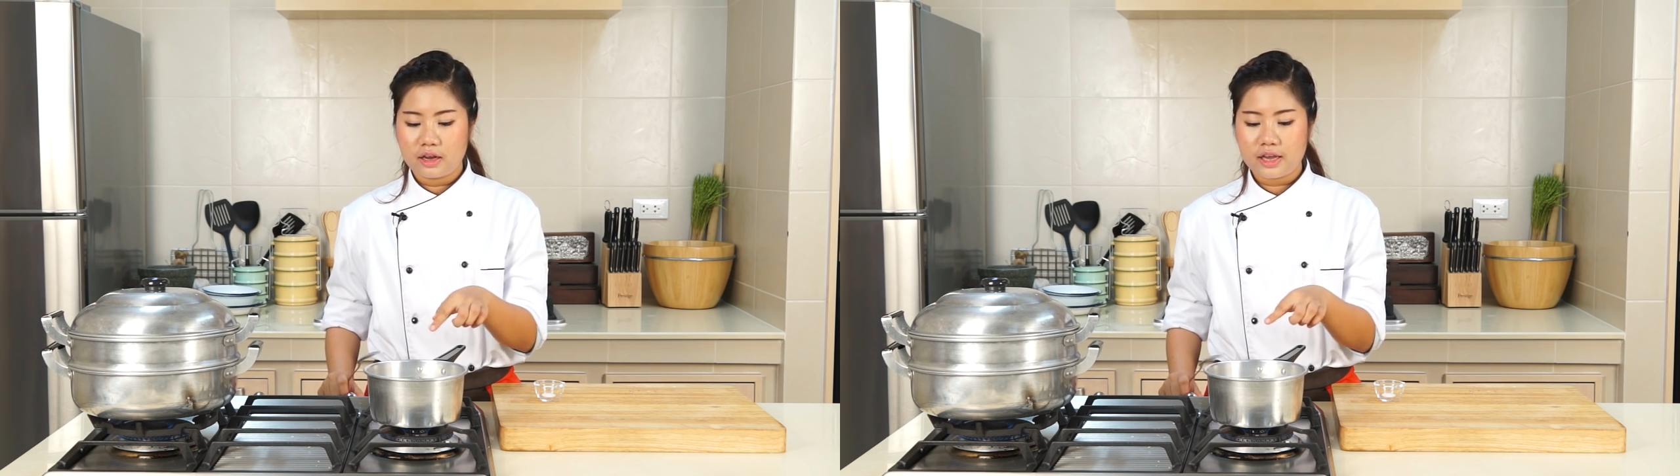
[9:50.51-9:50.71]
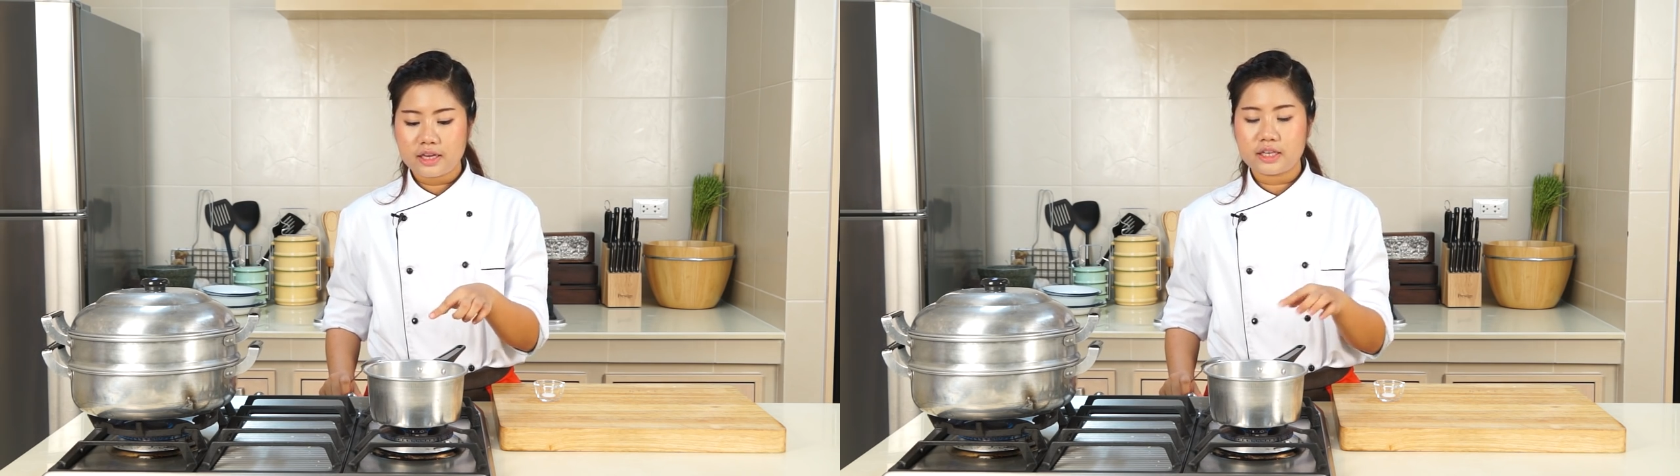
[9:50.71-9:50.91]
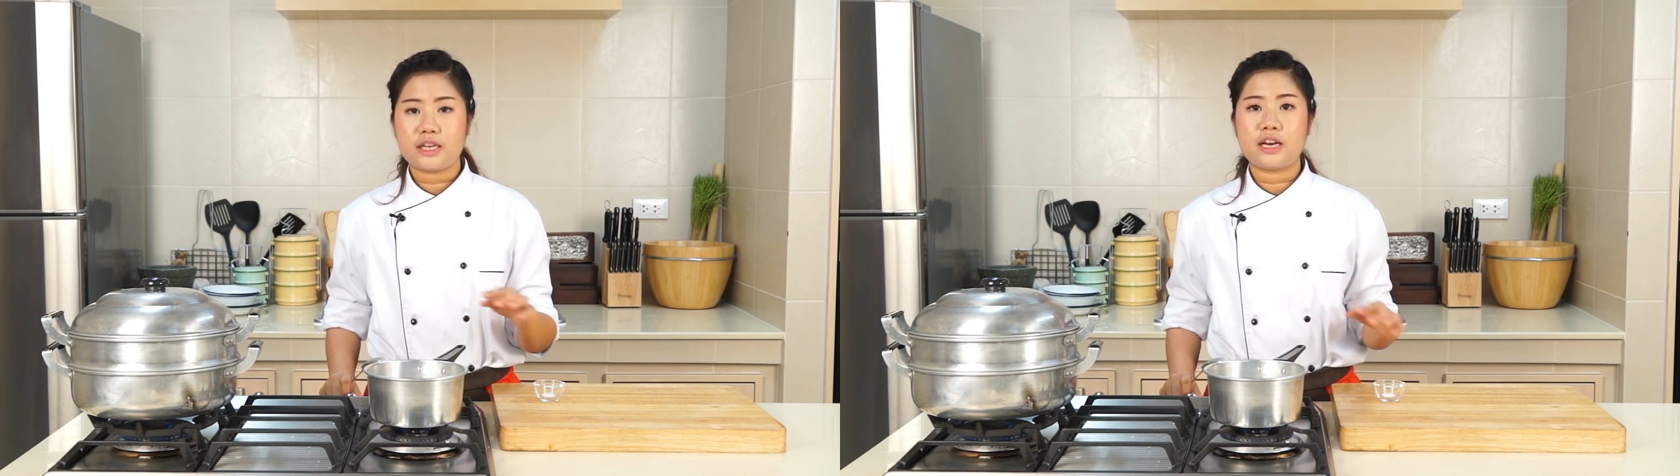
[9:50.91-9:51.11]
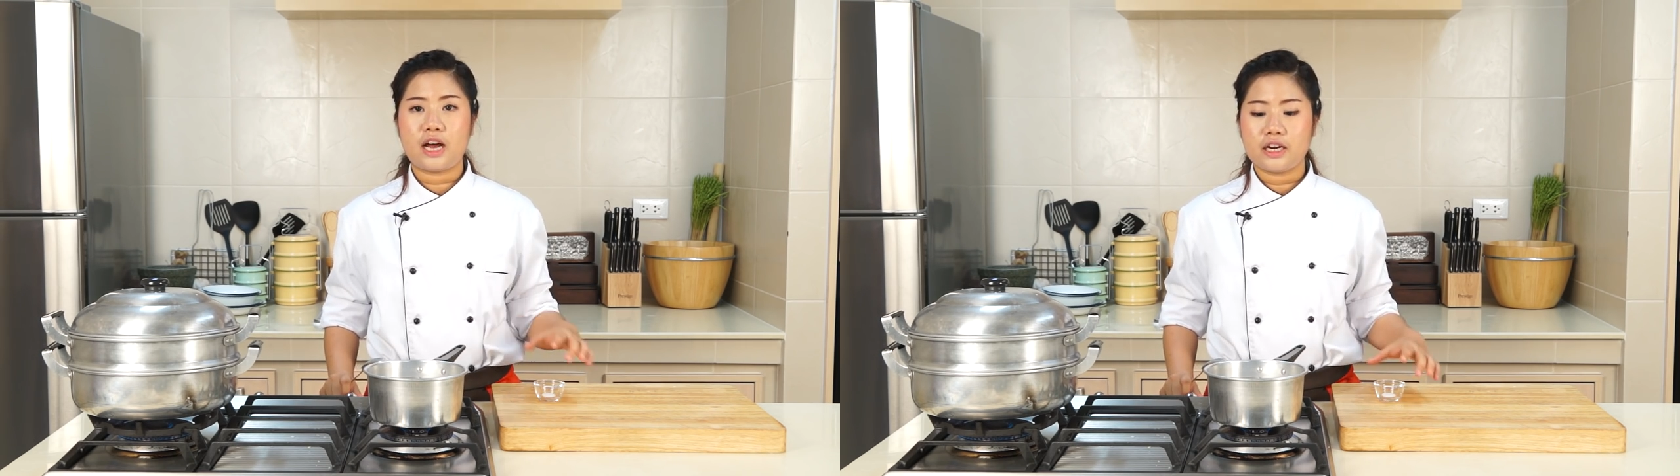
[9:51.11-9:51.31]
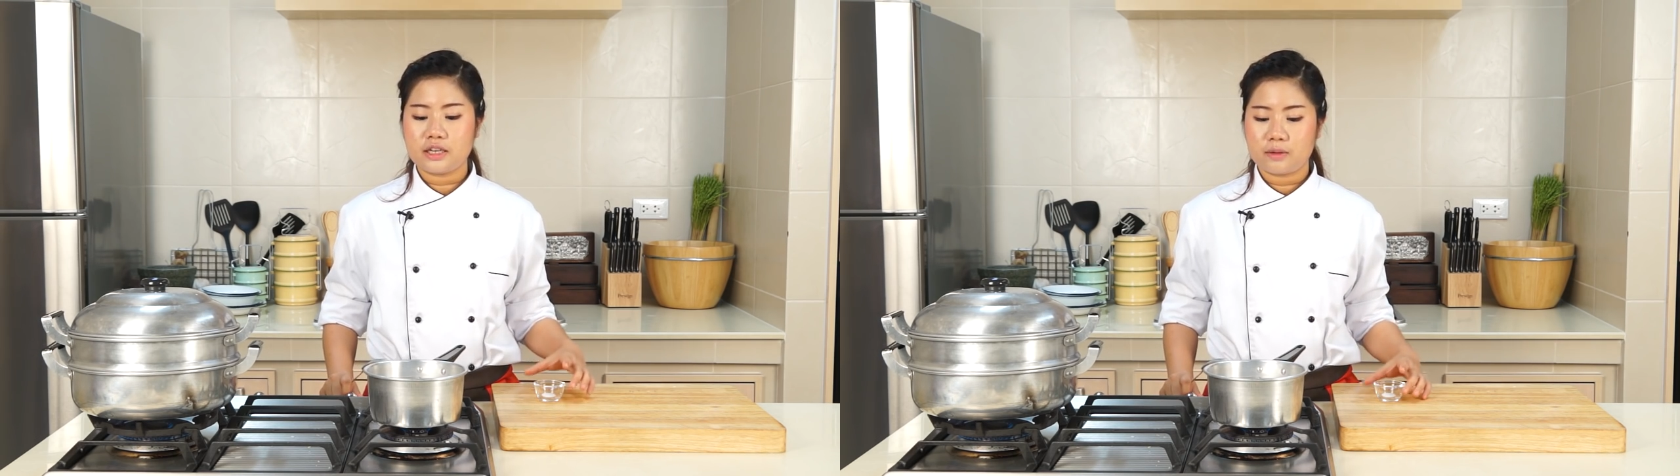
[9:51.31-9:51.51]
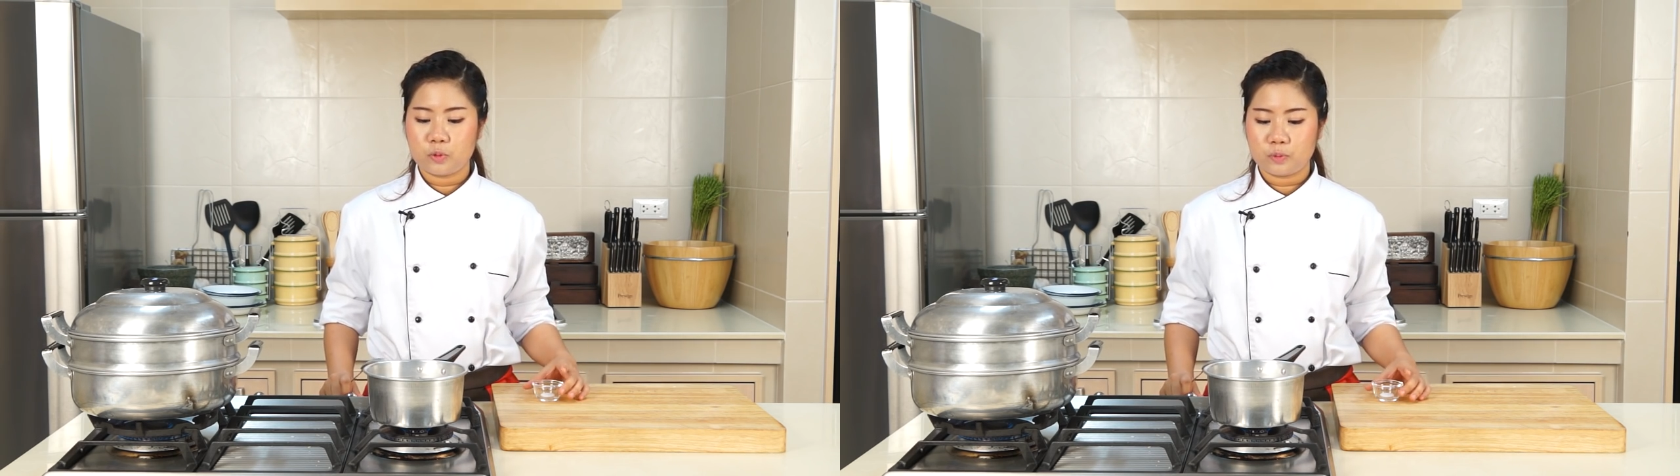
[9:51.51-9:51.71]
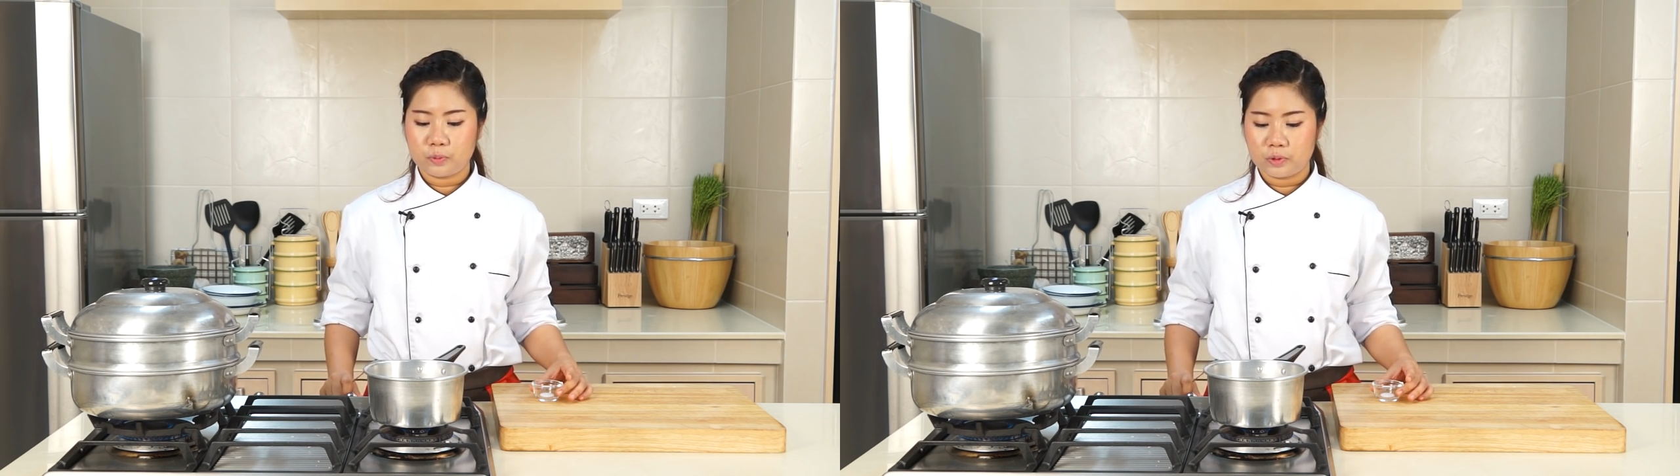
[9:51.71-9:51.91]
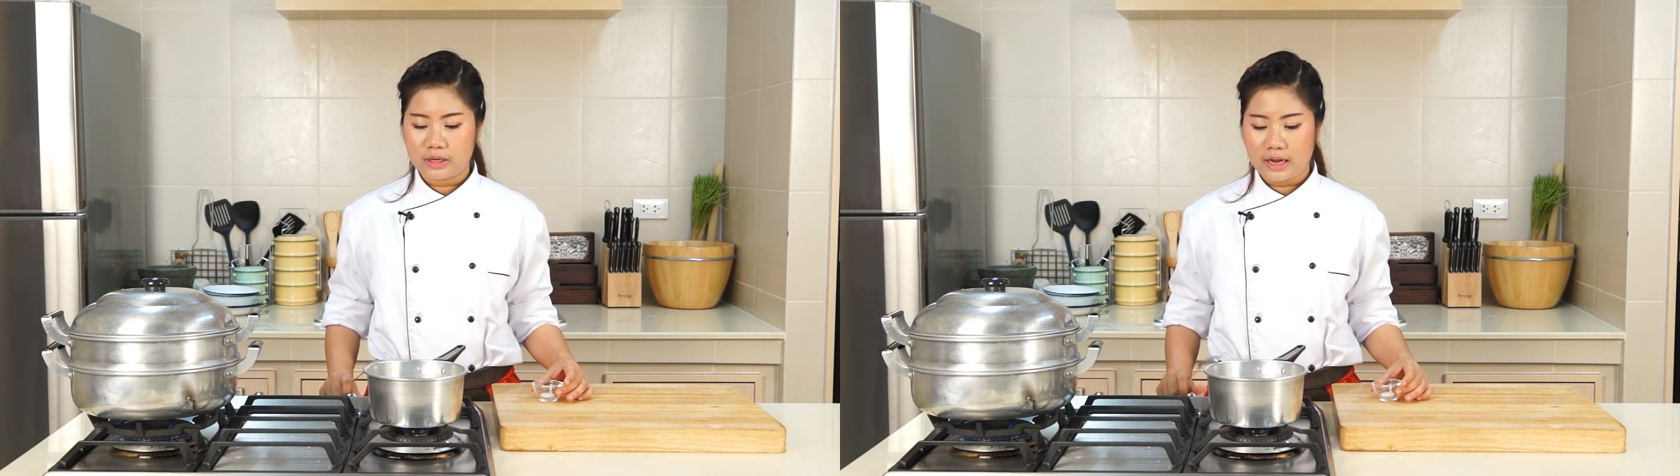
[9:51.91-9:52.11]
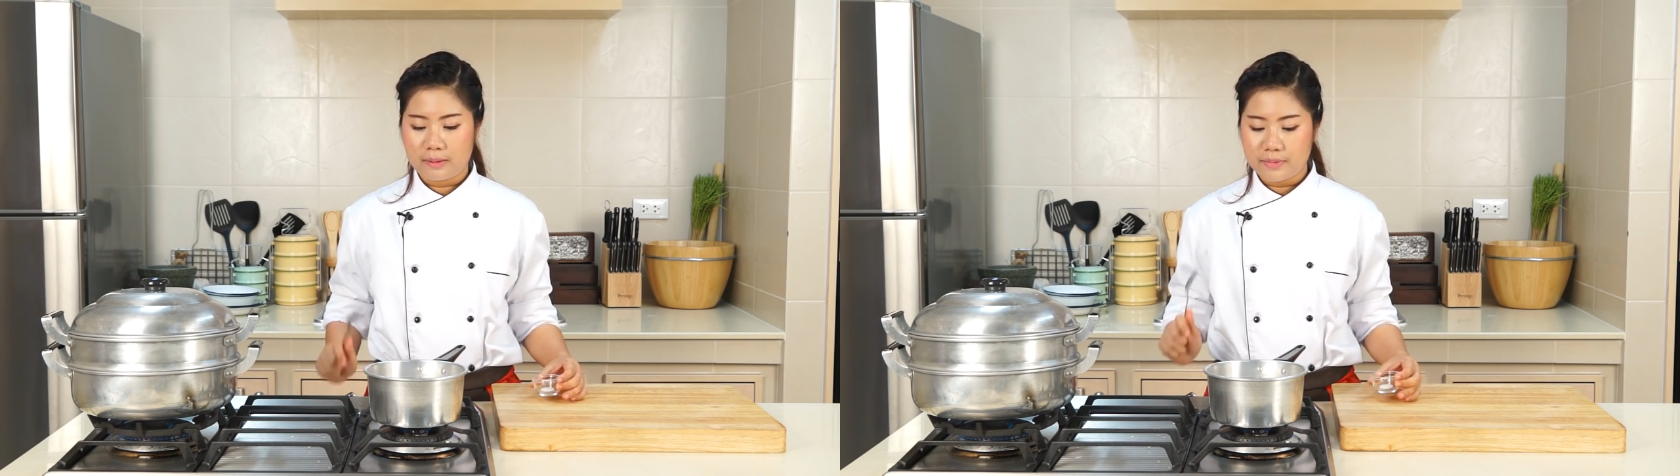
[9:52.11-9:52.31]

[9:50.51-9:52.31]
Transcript: ให้กะทินะคะเดือดปุดๆนะคะ